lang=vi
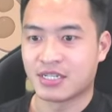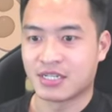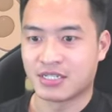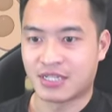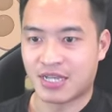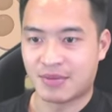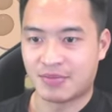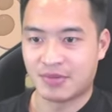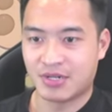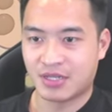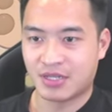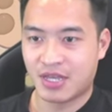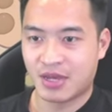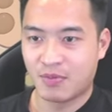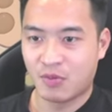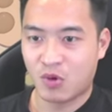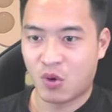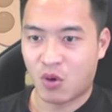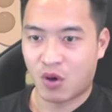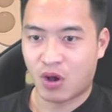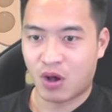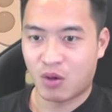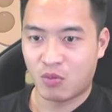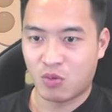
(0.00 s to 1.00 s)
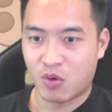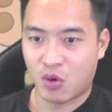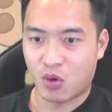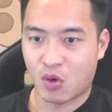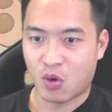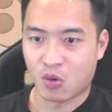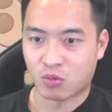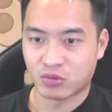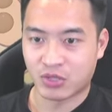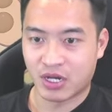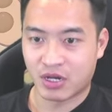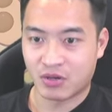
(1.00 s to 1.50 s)
Em được thêm ngộ không ngộ
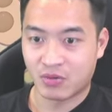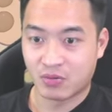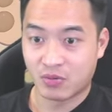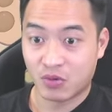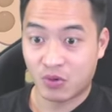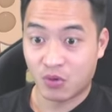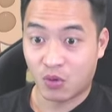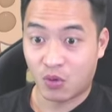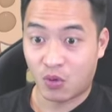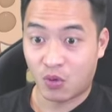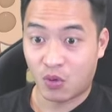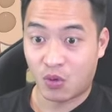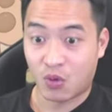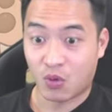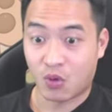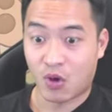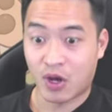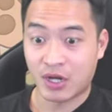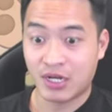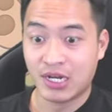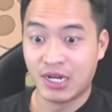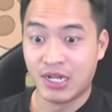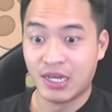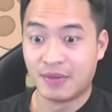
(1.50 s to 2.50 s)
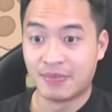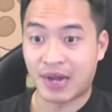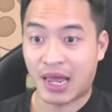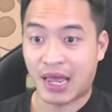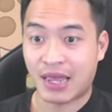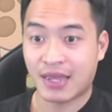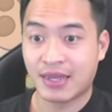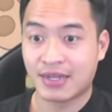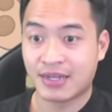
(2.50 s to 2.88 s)
khủng gì không? Ồ, có anh Liêm này.